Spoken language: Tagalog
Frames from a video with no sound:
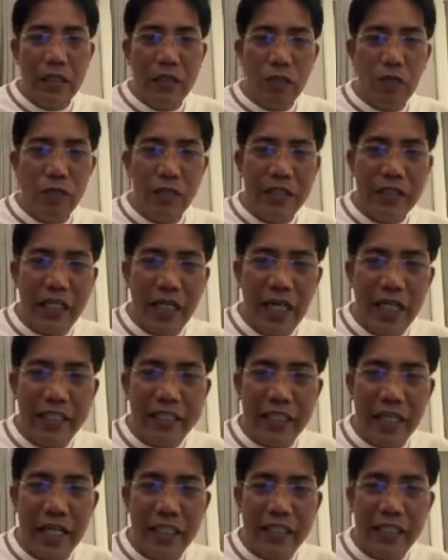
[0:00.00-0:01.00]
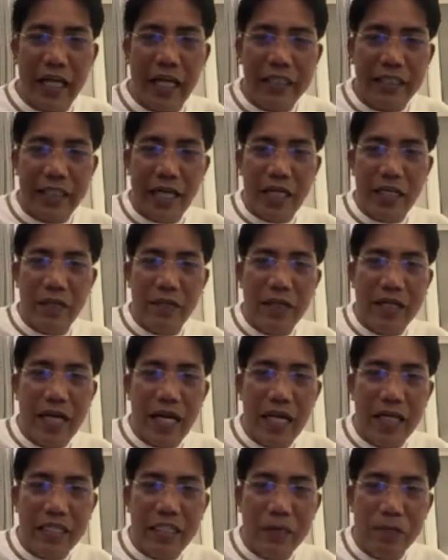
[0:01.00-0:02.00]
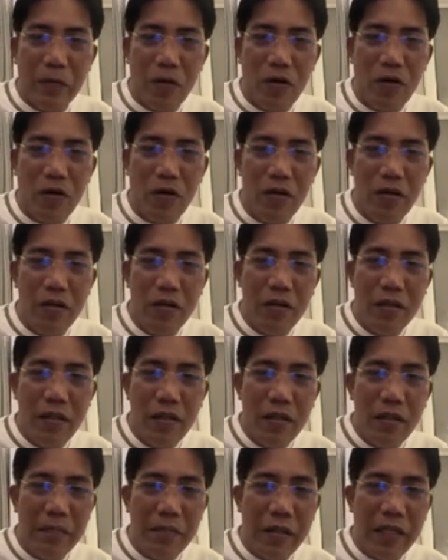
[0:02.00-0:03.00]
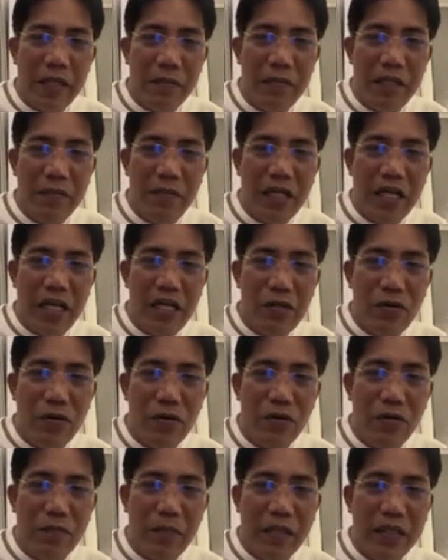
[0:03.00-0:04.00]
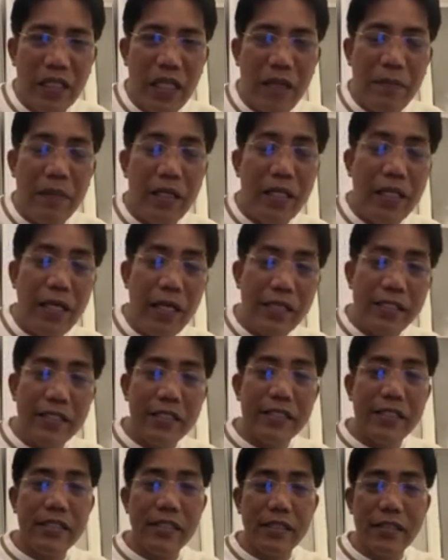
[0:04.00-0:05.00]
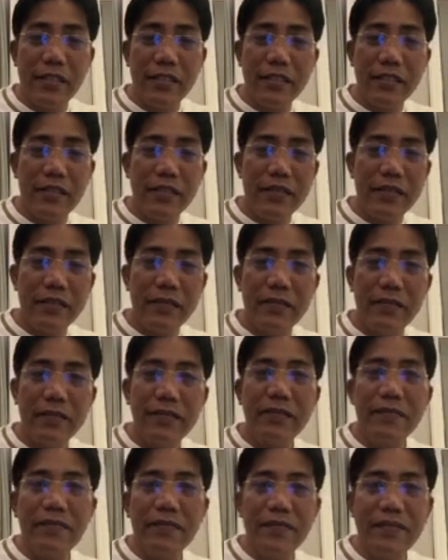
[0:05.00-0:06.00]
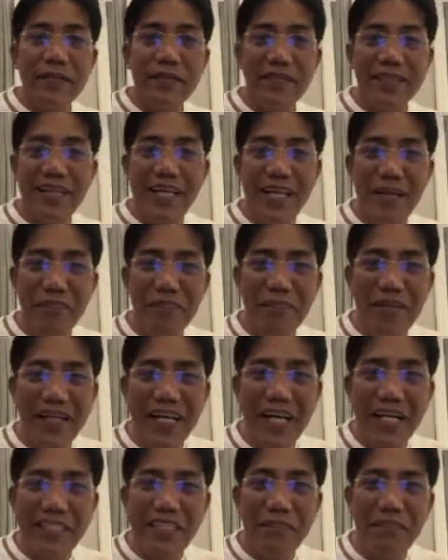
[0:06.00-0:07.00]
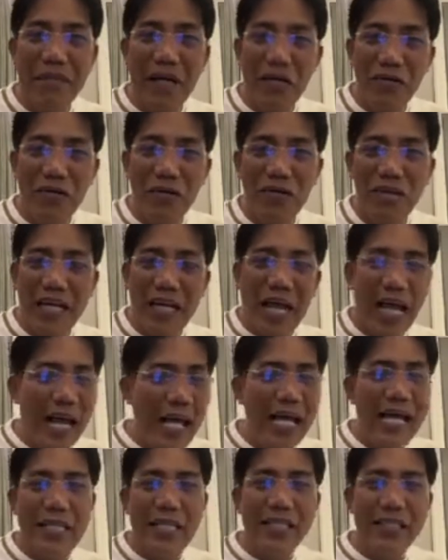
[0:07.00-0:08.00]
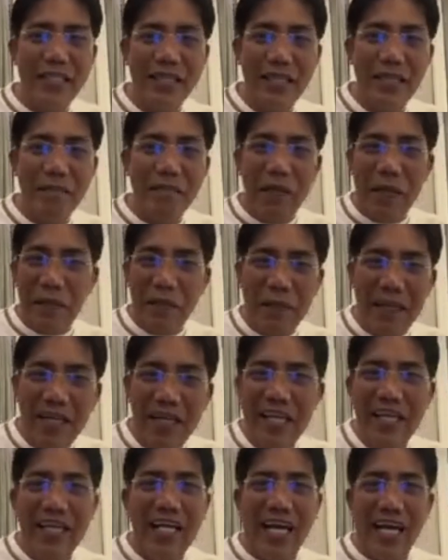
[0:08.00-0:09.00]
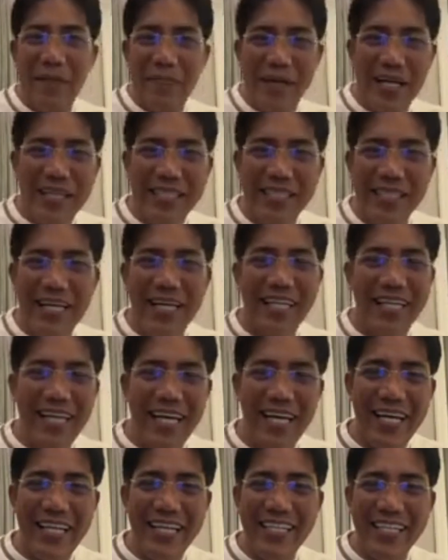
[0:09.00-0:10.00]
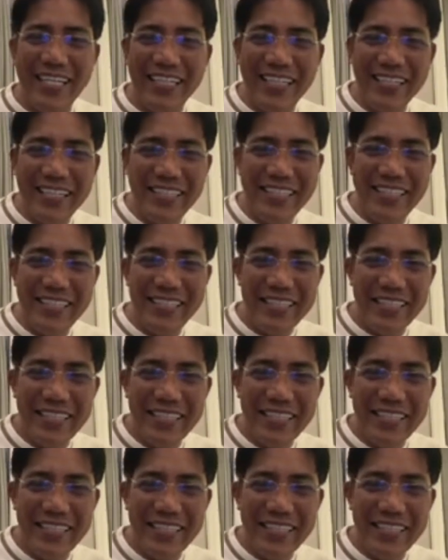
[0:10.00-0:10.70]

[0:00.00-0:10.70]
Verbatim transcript: Ruby Celestre, truck-truck na bigas po. Pinamimigay nyo nung pandemic. Yes. Hindi lang bigas, manok, lahat. PPE, kalabasa, yan. Oh.